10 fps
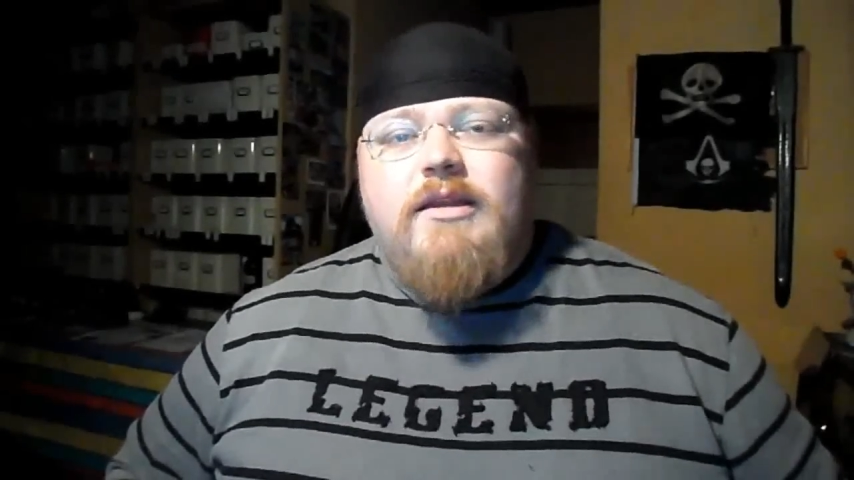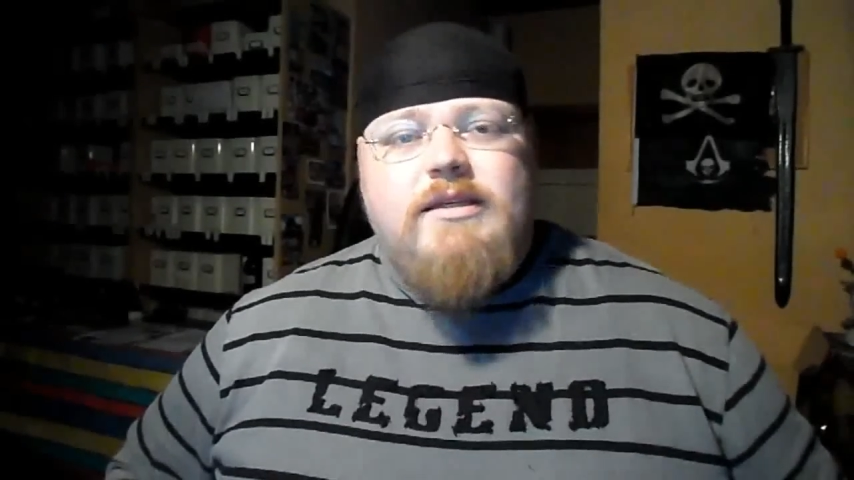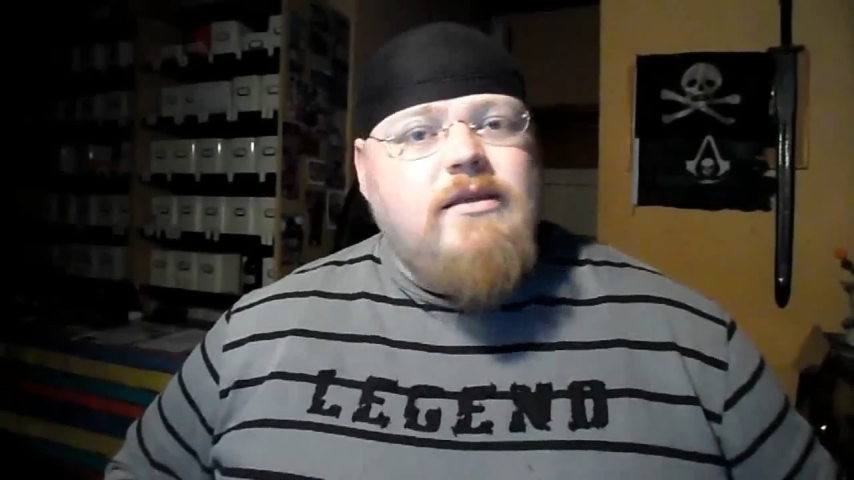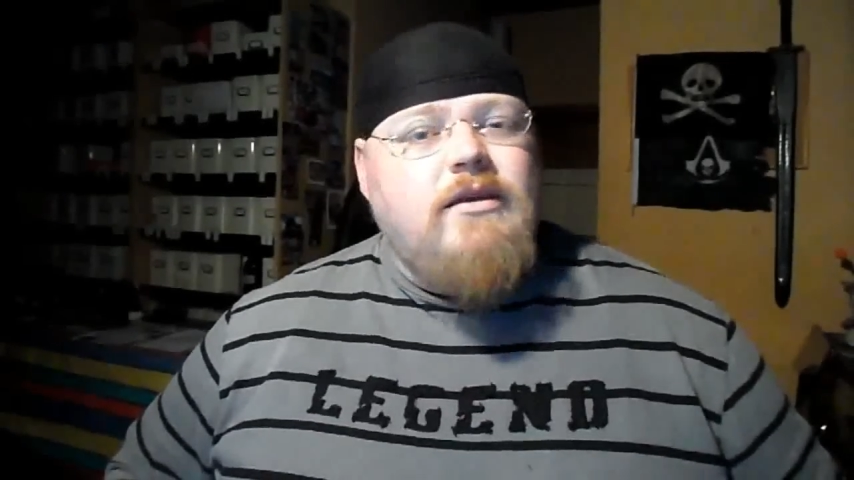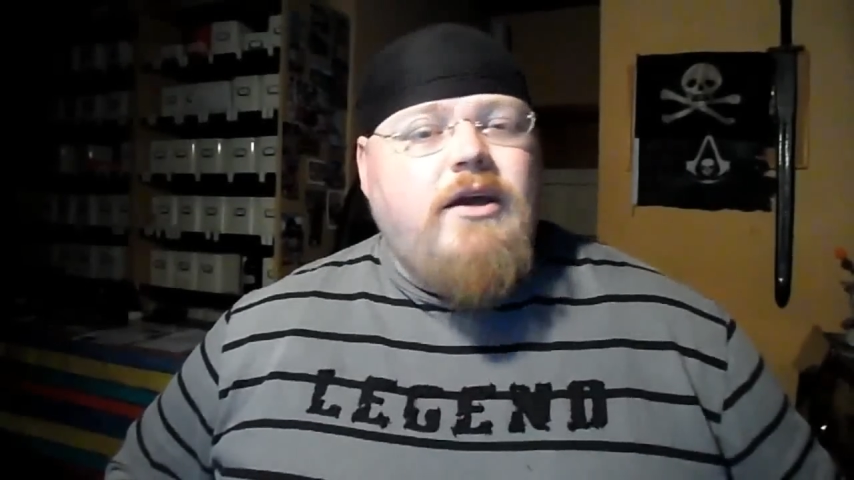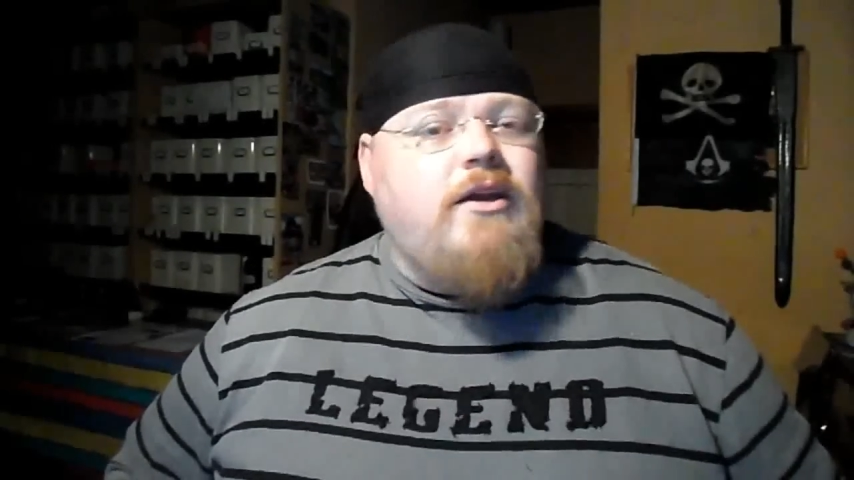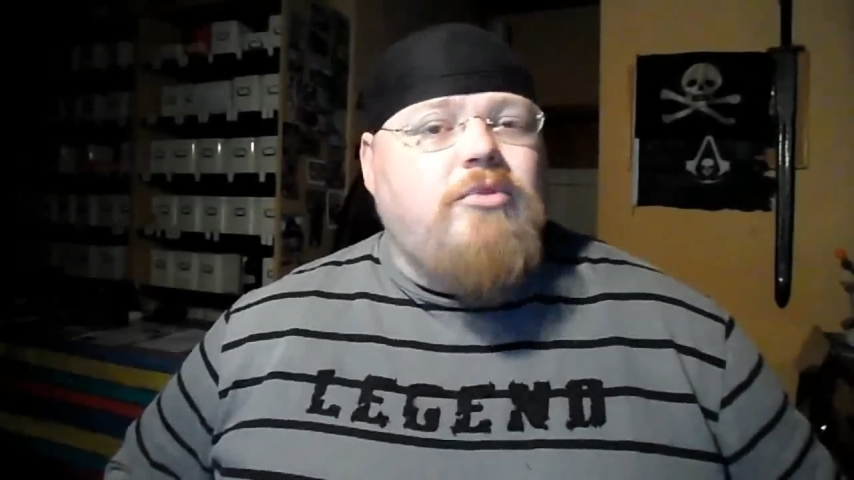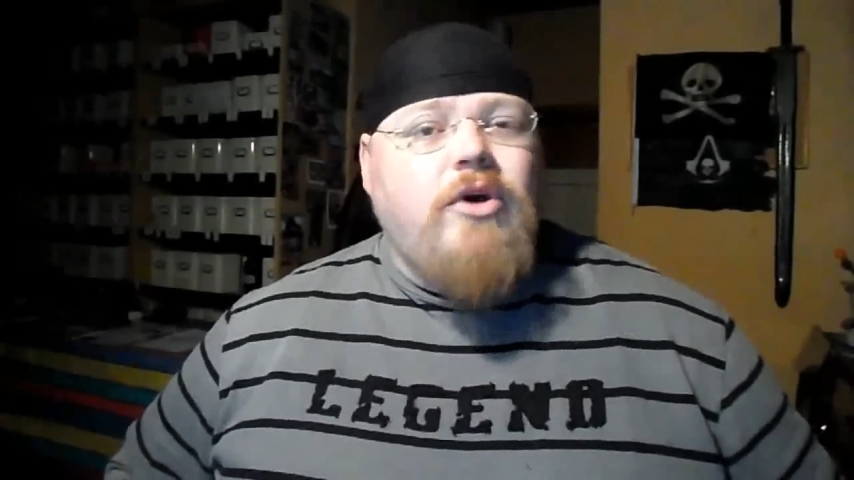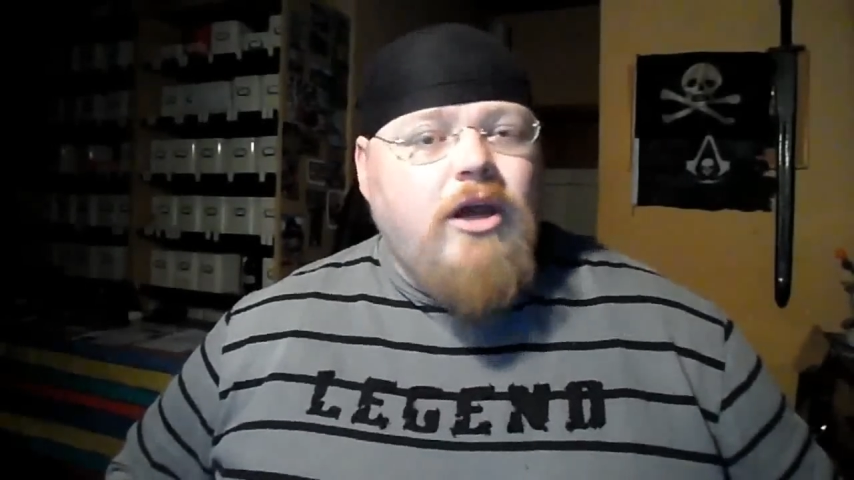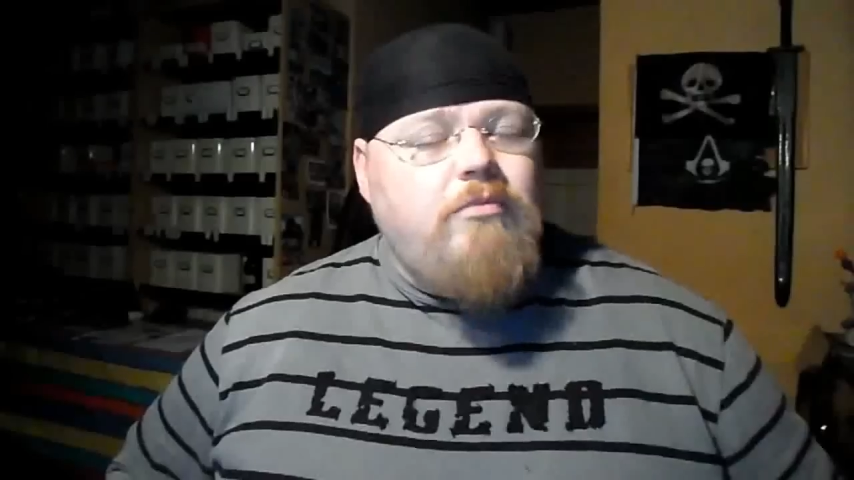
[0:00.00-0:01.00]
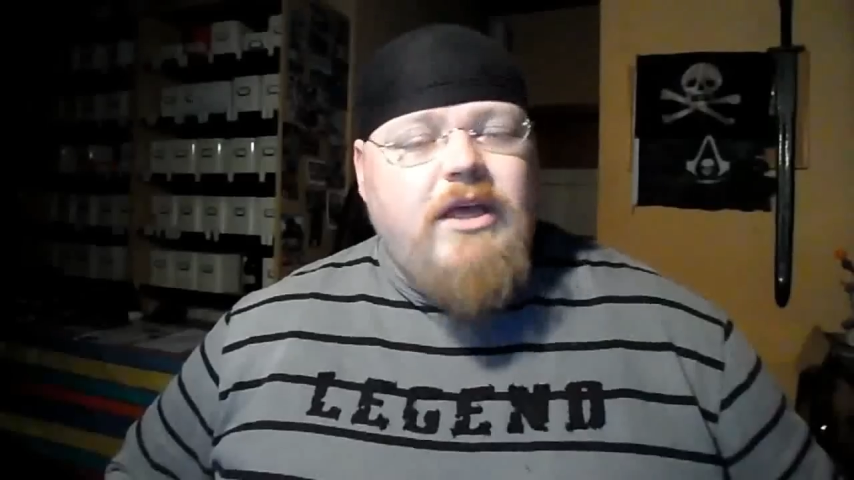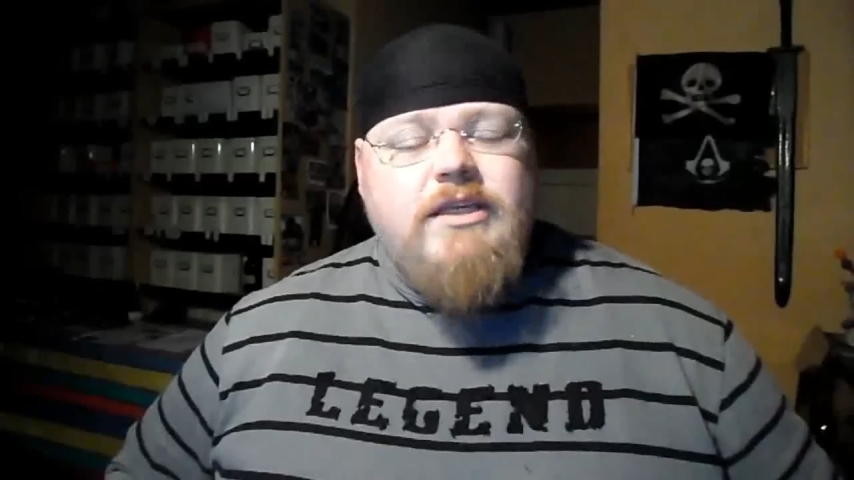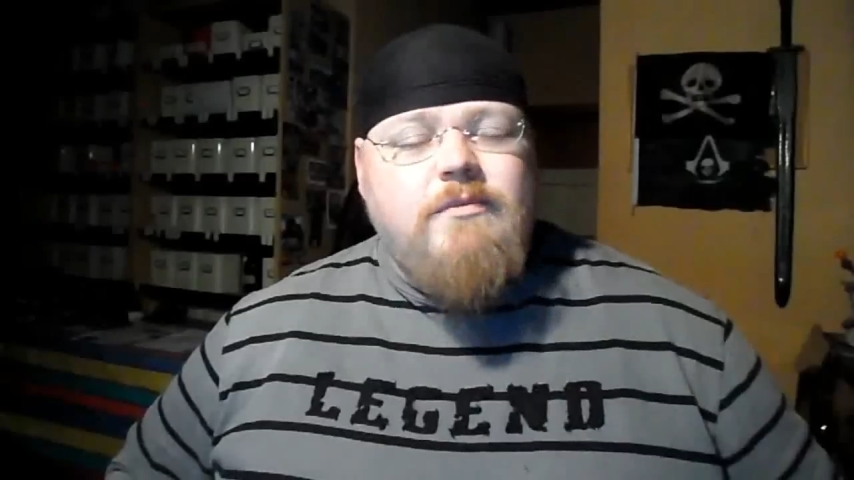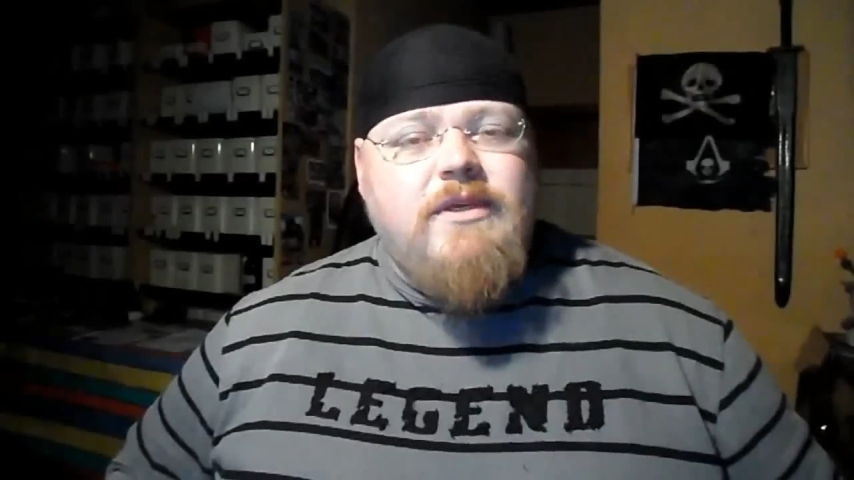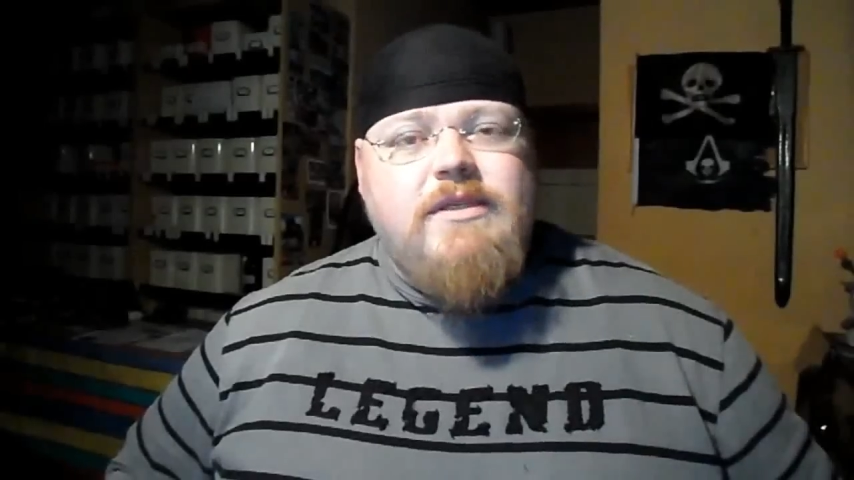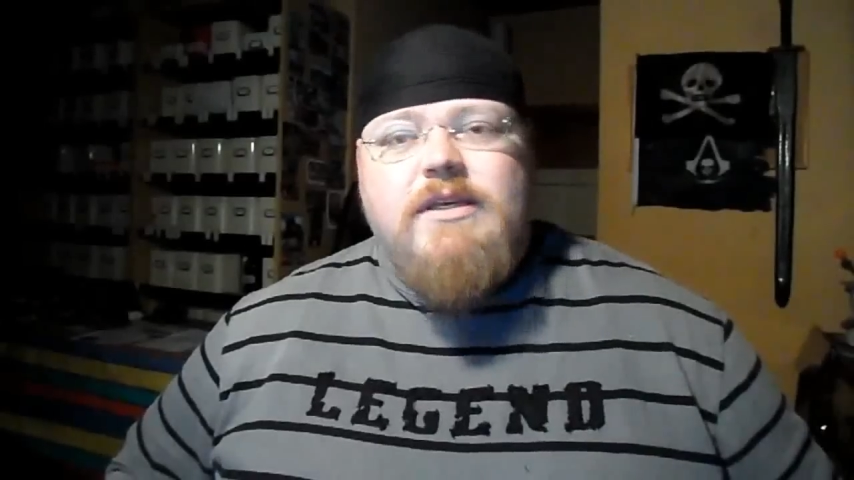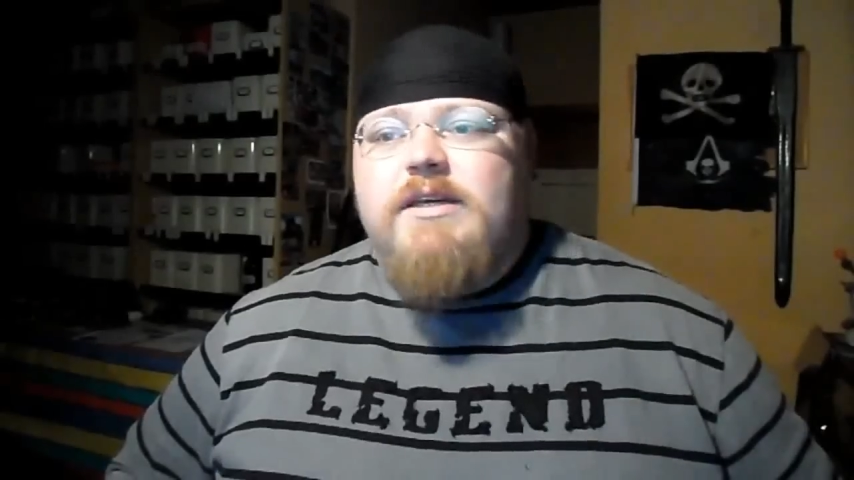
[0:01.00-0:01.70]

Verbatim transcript: Das sind keine Product Placements,